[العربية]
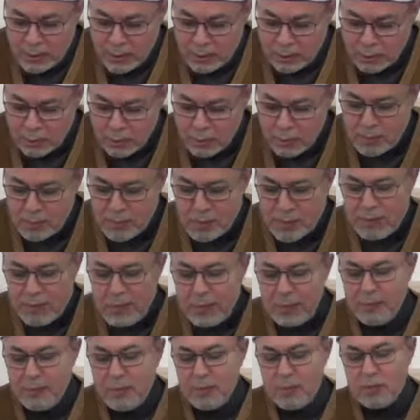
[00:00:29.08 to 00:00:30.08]
أعوذ
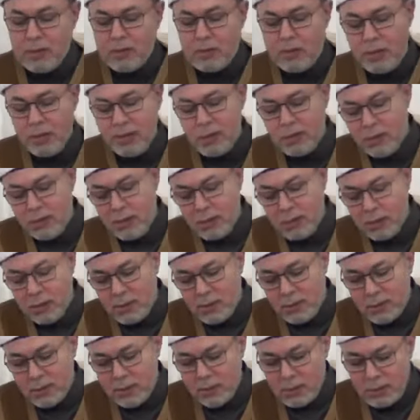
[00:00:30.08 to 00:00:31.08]
بالله من
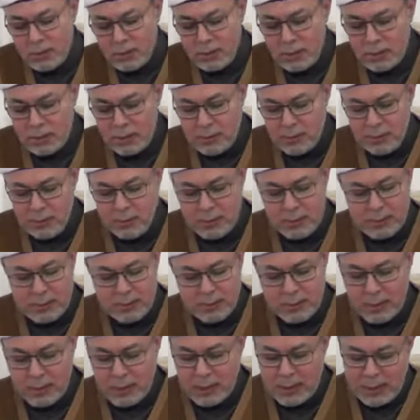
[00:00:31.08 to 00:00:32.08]
الشيطان الرجيم
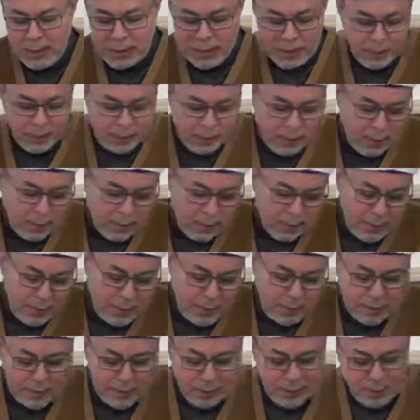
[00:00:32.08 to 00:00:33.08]
بسم الله
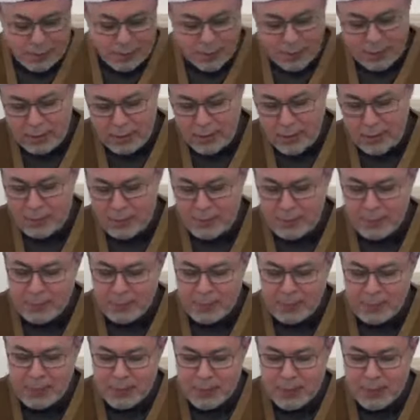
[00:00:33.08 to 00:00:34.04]
الرحمن الرحيم